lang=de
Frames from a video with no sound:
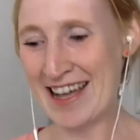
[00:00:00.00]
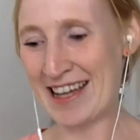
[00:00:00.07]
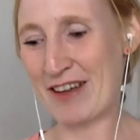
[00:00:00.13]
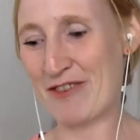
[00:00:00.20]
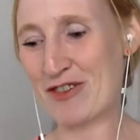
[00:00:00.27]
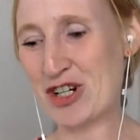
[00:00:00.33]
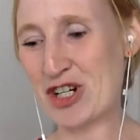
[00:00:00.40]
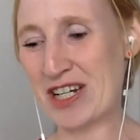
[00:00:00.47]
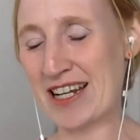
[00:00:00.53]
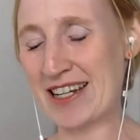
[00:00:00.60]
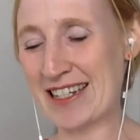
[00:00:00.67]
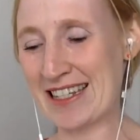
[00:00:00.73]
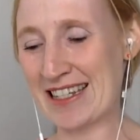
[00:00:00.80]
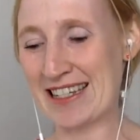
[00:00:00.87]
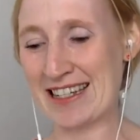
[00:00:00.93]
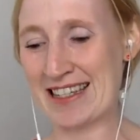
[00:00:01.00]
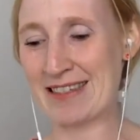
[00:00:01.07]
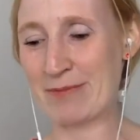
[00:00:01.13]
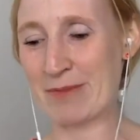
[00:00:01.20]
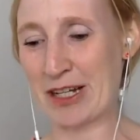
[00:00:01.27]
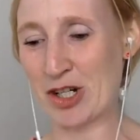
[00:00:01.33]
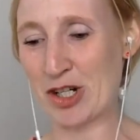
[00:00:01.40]
Dafür starte ich jetzt
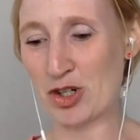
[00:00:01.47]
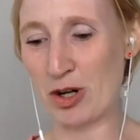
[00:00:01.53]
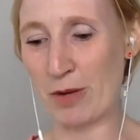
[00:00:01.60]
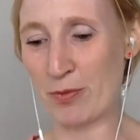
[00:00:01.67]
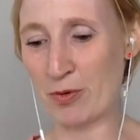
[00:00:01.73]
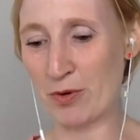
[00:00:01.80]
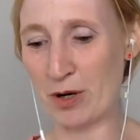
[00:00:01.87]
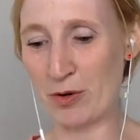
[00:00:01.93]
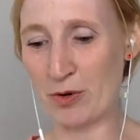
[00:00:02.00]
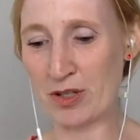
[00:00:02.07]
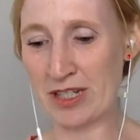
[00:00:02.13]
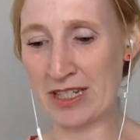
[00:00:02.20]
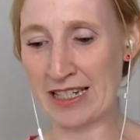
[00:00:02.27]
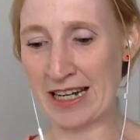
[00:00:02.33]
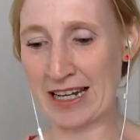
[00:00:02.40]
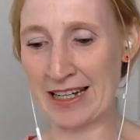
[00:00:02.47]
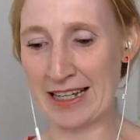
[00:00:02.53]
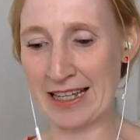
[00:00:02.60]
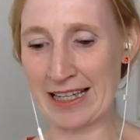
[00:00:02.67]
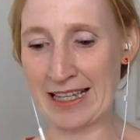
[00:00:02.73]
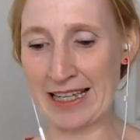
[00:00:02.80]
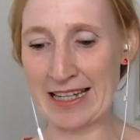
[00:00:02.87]
meine Stoppuhr und dann
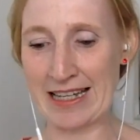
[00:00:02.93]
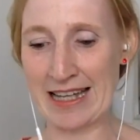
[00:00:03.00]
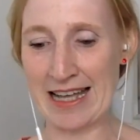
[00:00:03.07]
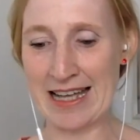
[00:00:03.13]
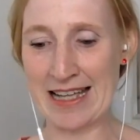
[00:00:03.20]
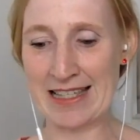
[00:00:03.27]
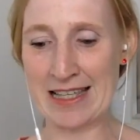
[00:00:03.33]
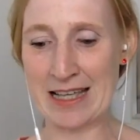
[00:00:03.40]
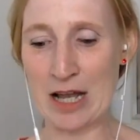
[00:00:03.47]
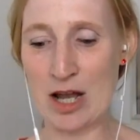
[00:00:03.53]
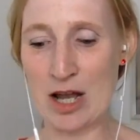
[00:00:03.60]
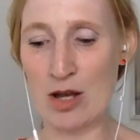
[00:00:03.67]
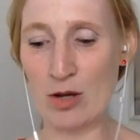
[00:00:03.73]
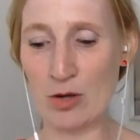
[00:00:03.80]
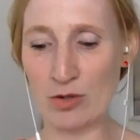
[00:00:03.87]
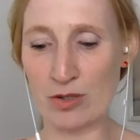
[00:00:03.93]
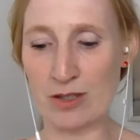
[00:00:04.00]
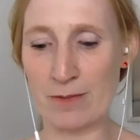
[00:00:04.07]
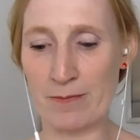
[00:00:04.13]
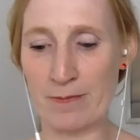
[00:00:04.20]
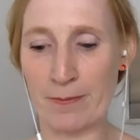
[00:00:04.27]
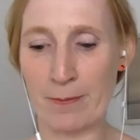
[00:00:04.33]
geht es
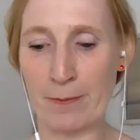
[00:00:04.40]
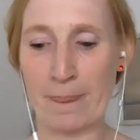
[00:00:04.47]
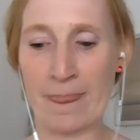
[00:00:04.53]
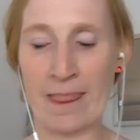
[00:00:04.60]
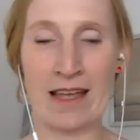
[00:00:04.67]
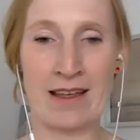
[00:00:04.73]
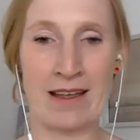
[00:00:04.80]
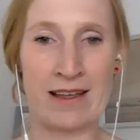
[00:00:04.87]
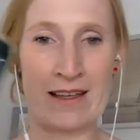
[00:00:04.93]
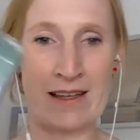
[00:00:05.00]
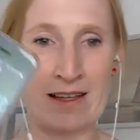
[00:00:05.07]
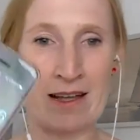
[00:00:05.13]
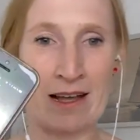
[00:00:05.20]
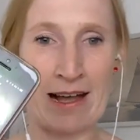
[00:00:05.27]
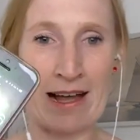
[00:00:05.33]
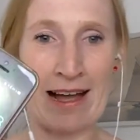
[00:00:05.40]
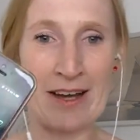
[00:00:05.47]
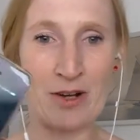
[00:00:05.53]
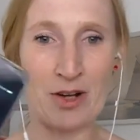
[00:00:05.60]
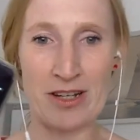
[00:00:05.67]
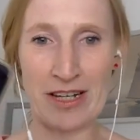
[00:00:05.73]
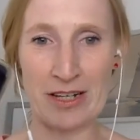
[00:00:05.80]
los.
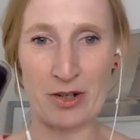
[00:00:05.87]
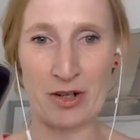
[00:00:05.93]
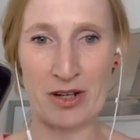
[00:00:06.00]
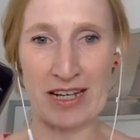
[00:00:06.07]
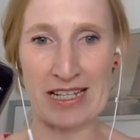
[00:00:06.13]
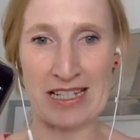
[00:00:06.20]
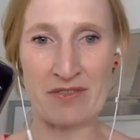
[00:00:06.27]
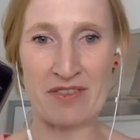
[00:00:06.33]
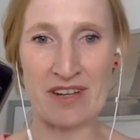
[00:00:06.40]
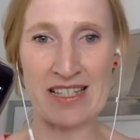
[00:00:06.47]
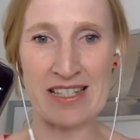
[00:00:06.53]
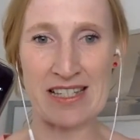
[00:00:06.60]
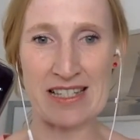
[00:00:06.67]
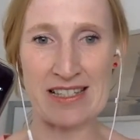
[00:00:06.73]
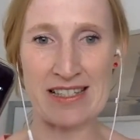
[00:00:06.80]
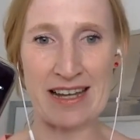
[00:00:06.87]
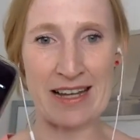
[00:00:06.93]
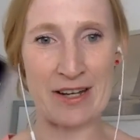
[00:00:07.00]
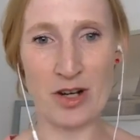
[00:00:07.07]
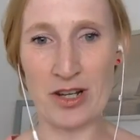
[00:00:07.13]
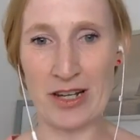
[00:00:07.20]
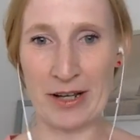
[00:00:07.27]
Ein Online-Kongress. Was ist
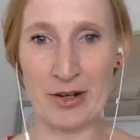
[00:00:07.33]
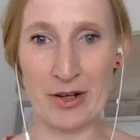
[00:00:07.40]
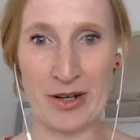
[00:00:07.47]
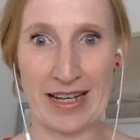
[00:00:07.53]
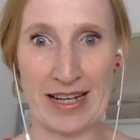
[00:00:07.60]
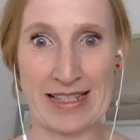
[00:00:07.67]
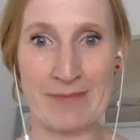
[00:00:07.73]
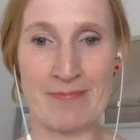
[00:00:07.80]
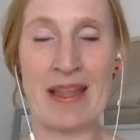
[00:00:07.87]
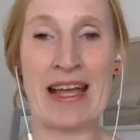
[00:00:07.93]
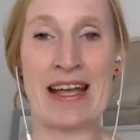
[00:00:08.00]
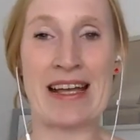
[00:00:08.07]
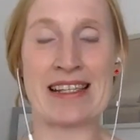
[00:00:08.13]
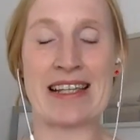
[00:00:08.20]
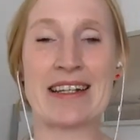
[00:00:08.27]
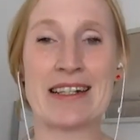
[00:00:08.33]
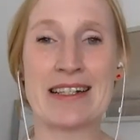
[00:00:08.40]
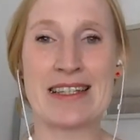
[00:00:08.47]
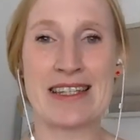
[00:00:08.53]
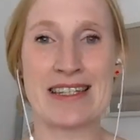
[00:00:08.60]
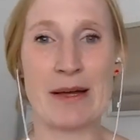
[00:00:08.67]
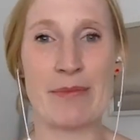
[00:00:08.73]
ein Online-Kongress? Es handelt
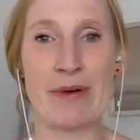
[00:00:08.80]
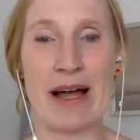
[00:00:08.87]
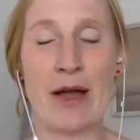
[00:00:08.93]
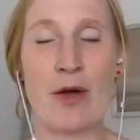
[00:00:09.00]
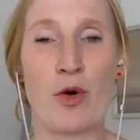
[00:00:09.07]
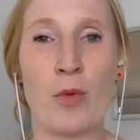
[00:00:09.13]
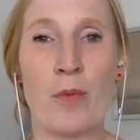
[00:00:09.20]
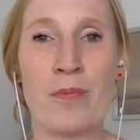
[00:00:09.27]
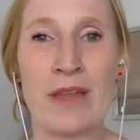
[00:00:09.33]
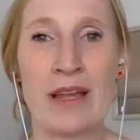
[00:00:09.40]
sich dabei um